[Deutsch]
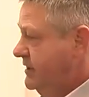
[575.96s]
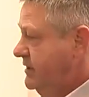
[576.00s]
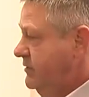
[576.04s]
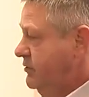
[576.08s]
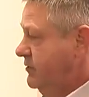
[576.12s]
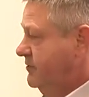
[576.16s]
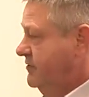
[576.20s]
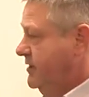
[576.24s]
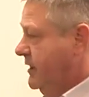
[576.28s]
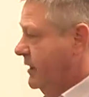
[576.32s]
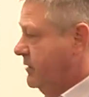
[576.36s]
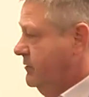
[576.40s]
die
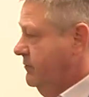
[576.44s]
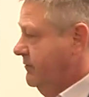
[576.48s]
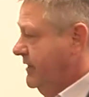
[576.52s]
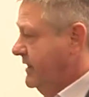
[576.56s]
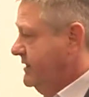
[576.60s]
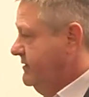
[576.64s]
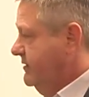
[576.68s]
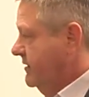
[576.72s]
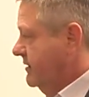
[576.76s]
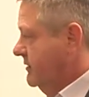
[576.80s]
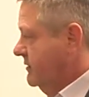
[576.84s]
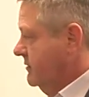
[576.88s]
dürfen auch
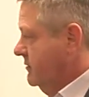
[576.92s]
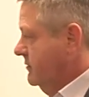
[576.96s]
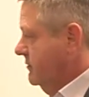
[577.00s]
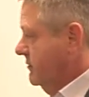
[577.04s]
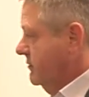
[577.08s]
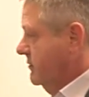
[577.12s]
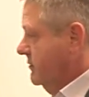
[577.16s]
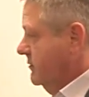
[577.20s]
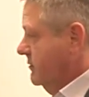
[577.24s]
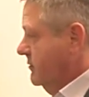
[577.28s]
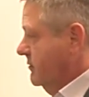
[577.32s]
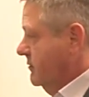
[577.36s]
wechseln.
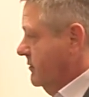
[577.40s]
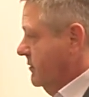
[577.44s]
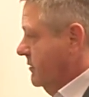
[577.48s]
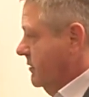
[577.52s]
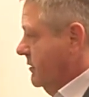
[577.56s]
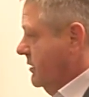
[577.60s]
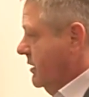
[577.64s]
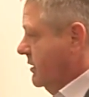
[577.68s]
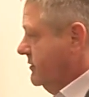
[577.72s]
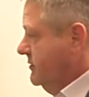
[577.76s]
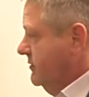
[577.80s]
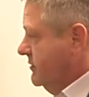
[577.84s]

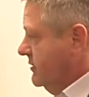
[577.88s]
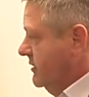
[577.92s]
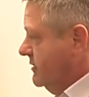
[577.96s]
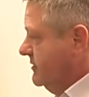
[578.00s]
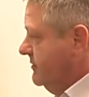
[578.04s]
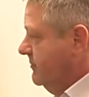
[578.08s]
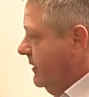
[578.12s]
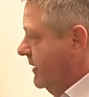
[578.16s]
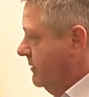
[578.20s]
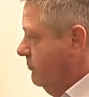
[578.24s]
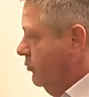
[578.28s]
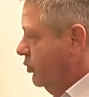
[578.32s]
Also nach
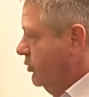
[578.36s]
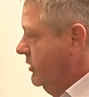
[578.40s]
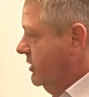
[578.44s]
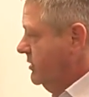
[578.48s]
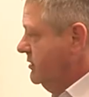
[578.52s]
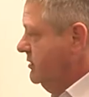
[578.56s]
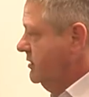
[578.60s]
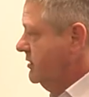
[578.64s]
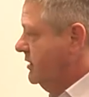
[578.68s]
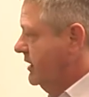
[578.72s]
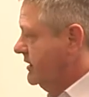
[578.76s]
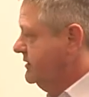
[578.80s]
zwei
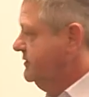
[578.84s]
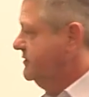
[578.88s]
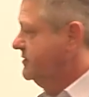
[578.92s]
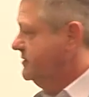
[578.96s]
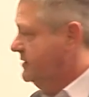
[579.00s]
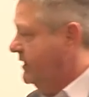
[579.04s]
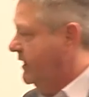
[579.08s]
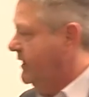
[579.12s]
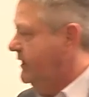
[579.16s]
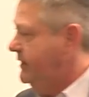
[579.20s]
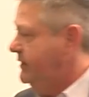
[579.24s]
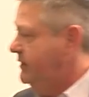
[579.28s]
Monaten kann es
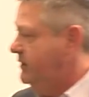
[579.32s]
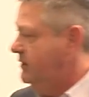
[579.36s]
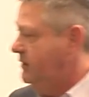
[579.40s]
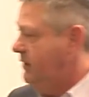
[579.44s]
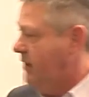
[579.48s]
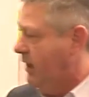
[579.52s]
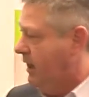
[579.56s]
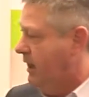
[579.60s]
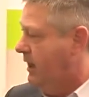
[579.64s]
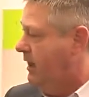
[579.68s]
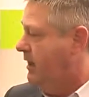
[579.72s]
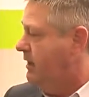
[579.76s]
sein,
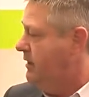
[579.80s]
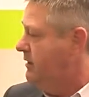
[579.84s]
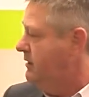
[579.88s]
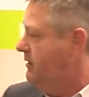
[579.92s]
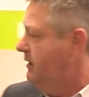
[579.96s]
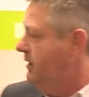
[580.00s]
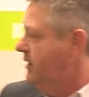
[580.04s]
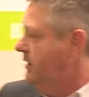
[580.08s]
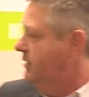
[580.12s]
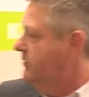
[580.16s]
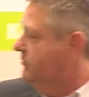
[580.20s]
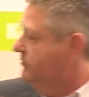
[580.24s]
a,
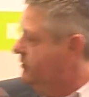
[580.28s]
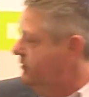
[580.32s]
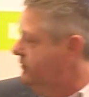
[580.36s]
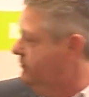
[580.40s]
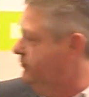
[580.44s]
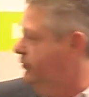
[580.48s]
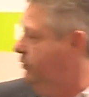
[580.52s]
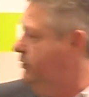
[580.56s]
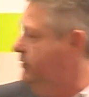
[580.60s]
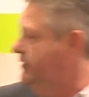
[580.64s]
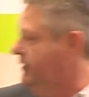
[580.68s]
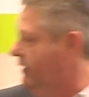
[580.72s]
sind
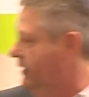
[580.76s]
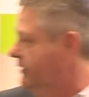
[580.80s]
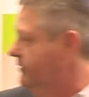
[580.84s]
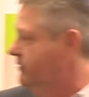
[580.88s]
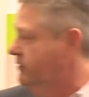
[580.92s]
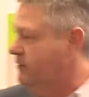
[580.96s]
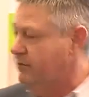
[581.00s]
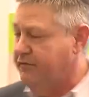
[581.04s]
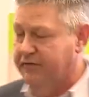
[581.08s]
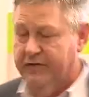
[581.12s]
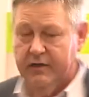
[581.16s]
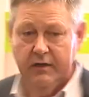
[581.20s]
völlig
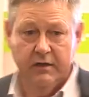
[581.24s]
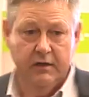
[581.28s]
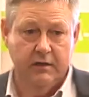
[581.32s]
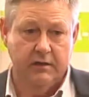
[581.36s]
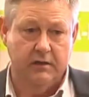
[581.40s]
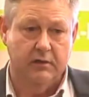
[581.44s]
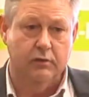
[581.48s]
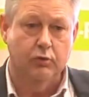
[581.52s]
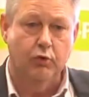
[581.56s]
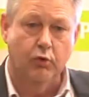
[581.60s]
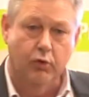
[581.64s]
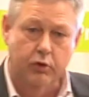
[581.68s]
andere
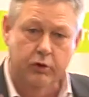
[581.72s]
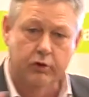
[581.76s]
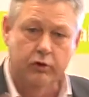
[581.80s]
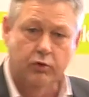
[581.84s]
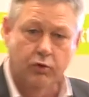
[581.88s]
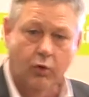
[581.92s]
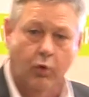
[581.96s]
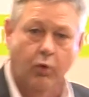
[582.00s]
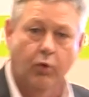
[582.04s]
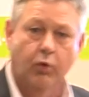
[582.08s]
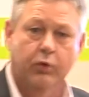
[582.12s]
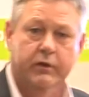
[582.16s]
Fragen
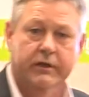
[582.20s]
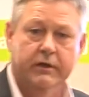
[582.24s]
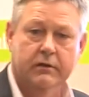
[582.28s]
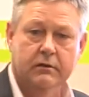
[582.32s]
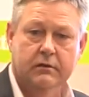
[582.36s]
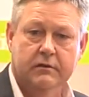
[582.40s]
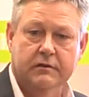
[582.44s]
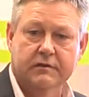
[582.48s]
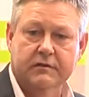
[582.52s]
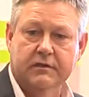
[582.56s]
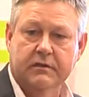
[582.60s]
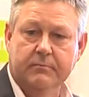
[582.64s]
und
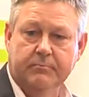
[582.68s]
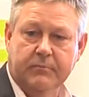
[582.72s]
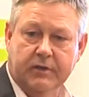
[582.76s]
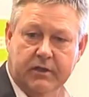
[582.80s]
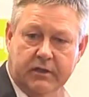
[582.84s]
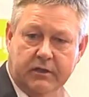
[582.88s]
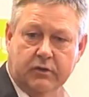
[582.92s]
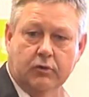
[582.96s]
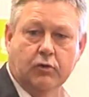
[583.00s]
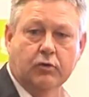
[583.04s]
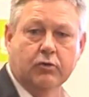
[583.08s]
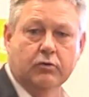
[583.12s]
oder es gibt
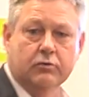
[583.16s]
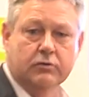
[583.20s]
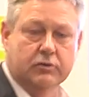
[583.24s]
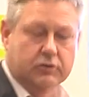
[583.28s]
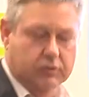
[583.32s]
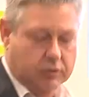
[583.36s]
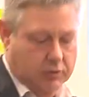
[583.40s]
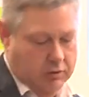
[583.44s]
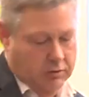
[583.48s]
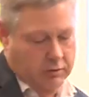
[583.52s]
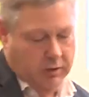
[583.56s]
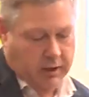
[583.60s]
einen
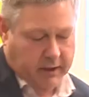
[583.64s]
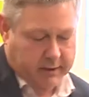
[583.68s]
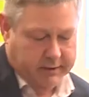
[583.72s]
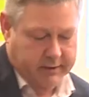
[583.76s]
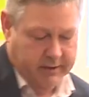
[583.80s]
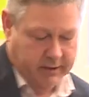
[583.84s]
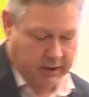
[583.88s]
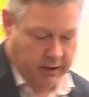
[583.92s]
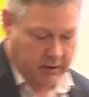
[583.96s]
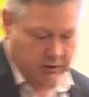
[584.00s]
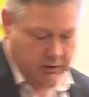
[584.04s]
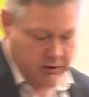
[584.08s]
Coach, die hatte
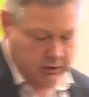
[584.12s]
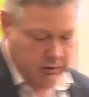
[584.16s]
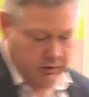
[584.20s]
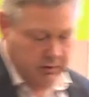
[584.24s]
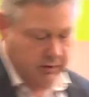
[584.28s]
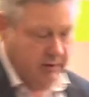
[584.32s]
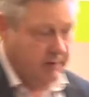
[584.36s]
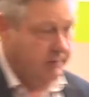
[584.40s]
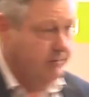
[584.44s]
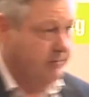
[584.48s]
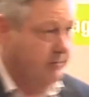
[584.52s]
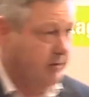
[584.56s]
ich auch schon,
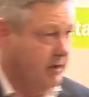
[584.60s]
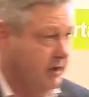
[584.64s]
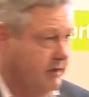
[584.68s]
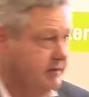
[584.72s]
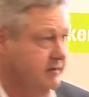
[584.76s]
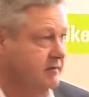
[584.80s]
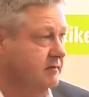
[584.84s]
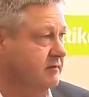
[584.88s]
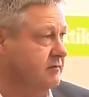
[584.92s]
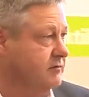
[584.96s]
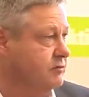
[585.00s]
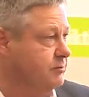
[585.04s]
die
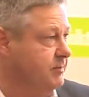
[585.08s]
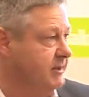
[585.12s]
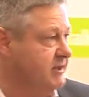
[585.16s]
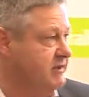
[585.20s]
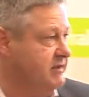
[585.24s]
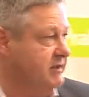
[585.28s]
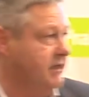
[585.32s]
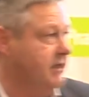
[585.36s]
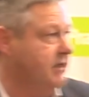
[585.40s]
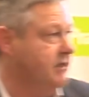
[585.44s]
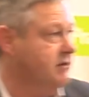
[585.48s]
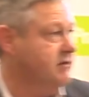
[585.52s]
ganz
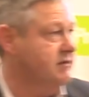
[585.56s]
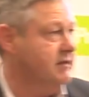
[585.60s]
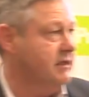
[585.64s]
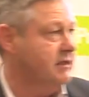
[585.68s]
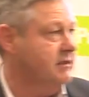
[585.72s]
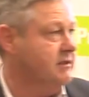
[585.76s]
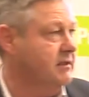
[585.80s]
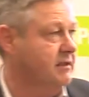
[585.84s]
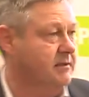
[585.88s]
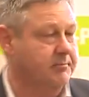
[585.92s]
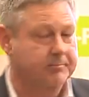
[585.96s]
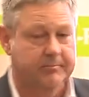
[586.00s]
speziell
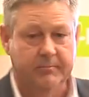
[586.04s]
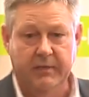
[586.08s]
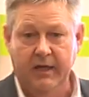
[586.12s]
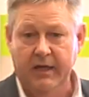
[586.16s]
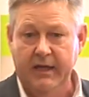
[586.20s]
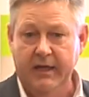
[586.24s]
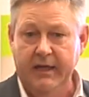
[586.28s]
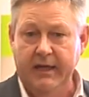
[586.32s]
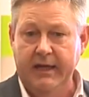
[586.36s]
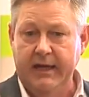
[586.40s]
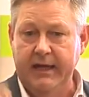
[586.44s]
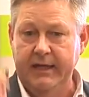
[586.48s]
gesagt haben,
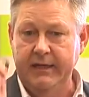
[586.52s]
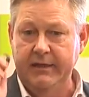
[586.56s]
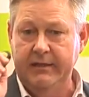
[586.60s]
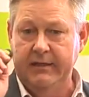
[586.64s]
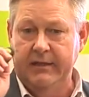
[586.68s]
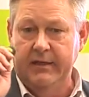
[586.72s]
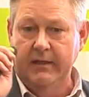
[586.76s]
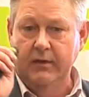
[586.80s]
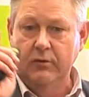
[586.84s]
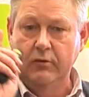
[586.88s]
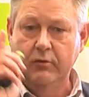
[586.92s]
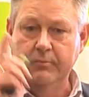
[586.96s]
hey,
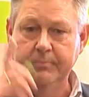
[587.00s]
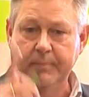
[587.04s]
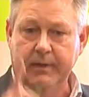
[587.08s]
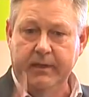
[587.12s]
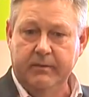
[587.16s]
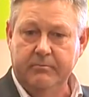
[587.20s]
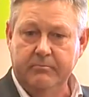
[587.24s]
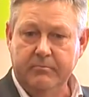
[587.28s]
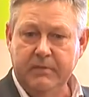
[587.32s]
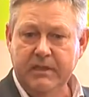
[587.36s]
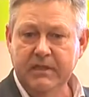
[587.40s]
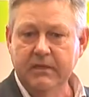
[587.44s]
und
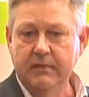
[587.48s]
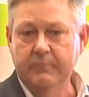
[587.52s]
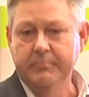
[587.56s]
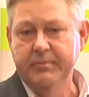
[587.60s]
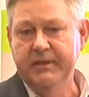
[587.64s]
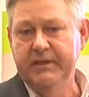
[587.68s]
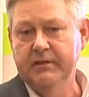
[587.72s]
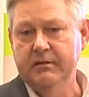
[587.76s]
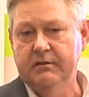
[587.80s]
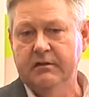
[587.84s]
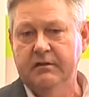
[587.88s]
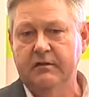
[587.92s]
bei mir
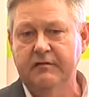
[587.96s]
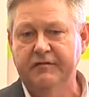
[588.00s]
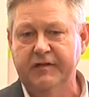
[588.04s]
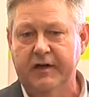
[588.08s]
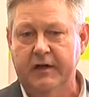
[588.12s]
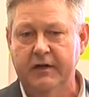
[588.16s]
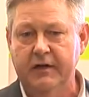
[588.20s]
bitte darauf